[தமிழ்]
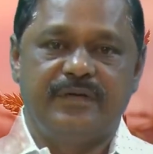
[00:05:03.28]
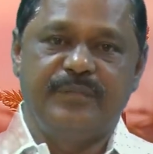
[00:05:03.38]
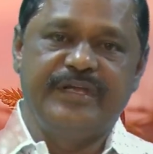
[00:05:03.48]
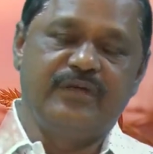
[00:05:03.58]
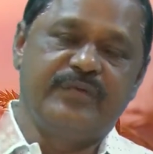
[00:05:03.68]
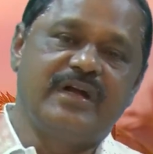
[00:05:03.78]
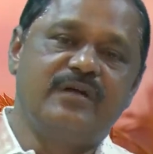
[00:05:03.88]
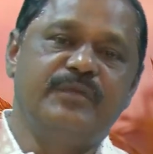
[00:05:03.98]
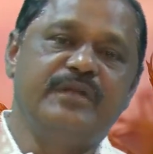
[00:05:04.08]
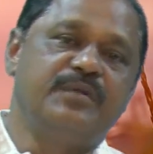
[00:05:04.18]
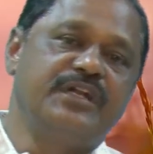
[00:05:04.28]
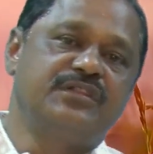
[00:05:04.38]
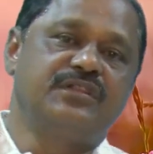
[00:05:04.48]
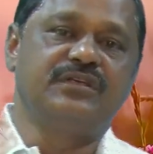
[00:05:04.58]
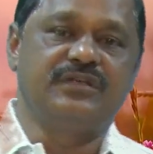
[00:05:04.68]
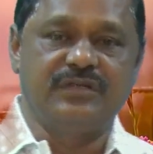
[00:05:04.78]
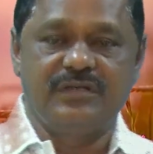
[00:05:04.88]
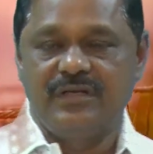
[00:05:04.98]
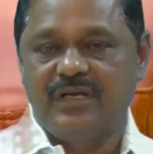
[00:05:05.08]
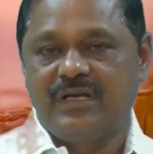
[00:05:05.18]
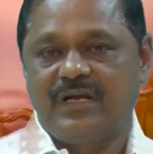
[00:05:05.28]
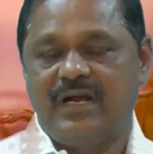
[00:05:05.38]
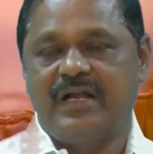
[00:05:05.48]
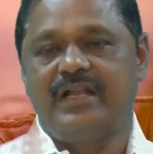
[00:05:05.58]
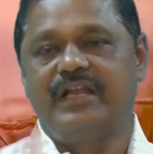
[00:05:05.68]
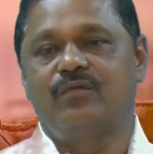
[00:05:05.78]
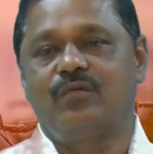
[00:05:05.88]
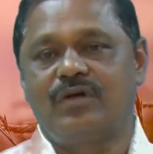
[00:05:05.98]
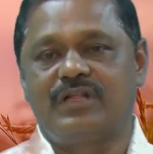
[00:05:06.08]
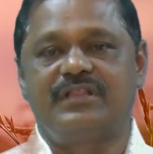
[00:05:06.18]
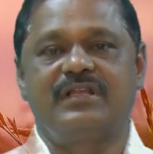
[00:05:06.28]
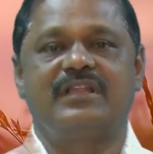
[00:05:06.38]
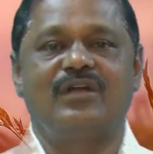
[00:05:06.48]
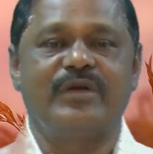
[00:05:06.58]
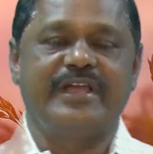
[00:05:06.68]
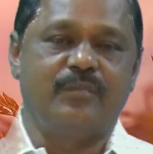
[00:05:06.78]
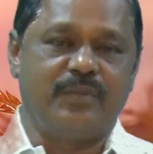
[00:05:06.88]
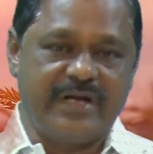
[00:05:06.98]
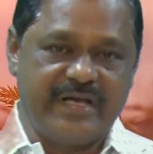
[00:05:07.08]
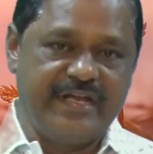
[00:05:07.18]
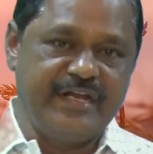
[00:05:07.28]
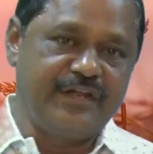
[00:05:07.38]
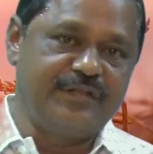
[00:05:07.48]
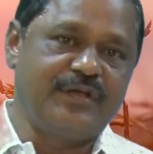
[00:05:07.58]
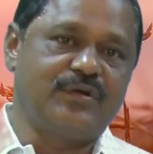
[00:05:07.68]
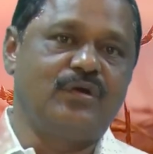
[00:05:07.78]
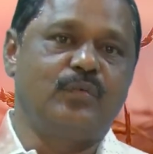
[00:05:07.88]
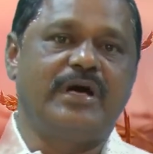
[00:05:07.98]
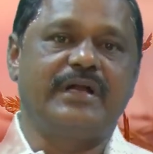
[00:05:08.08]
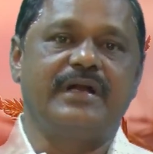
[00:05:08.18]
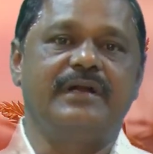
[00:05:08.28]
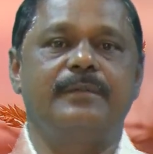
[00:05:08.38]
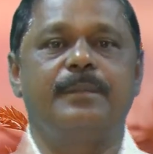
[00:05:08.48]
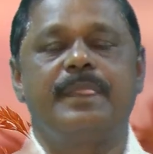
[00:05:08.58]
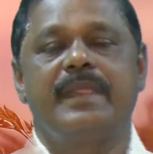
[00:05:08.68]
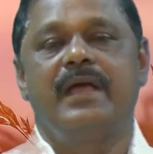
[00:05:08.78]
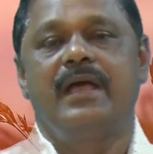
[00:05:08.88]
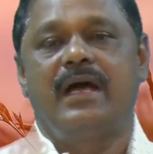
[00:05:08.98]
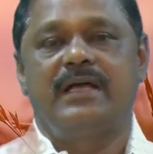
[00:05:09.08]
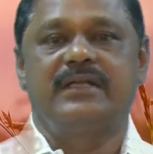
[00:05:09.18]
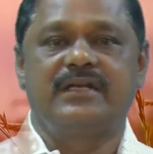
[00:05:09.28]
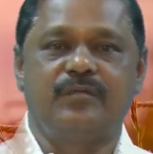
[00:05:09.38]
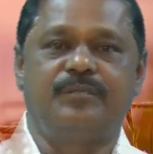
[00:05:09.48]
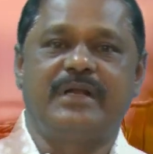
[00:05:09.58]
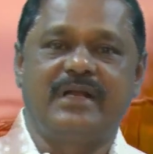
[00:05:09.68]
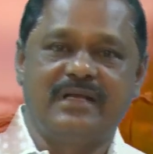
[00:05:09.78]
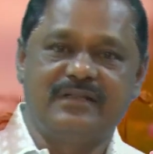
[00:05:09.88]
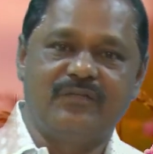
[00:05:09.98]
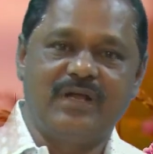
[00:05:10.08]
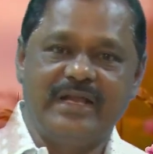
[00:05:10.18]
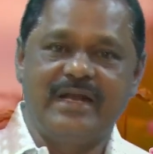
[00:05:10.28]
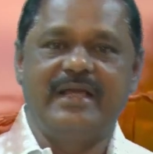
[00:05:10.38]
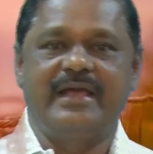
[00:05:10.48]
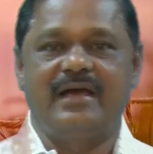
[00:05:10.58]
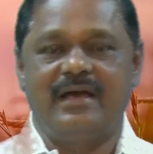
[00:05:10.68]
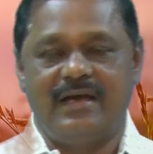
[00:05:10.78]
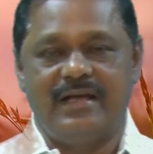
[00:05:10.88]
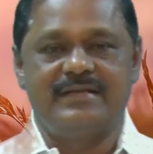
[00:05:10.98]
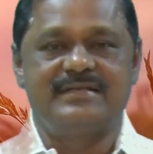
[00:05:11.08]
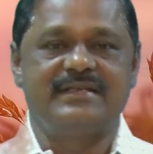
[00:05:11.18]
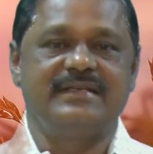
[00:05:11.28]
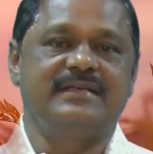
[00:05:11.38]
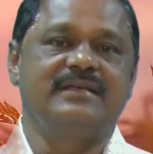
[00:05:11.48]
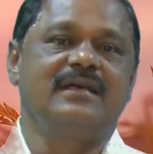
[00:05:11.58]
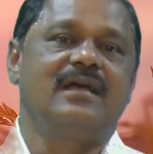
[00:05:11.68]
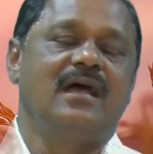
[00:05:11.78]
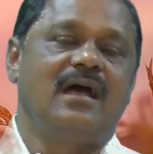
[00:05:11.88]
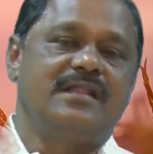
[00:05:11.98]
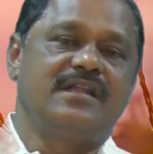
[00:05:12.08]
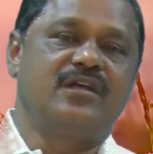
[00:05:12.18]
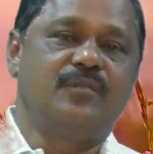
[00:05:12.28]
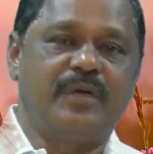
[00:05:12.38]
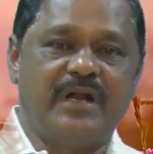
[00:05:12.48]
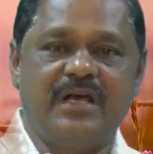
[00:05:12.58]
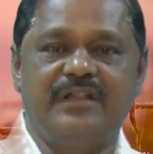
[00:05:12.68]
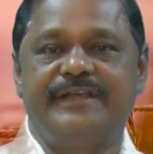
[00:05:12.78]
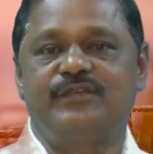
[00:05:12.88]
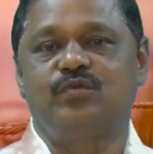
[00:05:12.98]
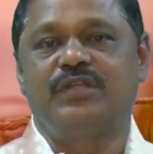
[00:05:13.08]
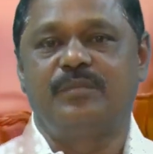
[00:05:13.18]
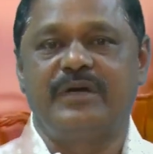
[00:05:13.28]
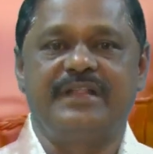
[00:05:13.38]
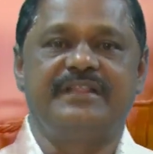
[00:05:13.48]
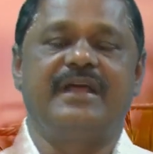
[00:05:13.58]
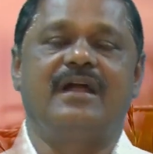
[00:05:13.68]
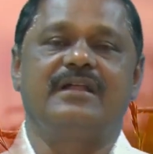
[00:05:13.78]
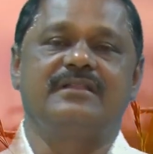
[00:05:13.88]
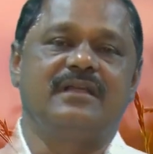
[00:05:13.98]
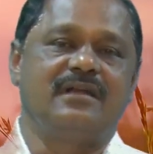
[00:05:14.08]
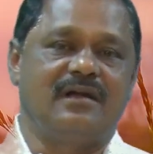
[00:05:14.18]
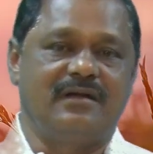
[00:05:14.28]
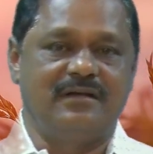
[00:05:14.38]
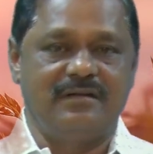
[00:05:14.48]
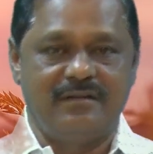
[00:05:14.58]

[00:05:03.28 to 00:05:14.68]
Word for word: மீனவர்கள் மீன்பிடித்து கடலின் ஓரத்தில் தன்னுடைய படகை நிறுத்தி கொள்வார்கள் அதற்கு பிறகு அந்த வலைகளை அலசி அதற்கு பிறகு அதை சுத்தப்படுத்தி அடுத்த நாள்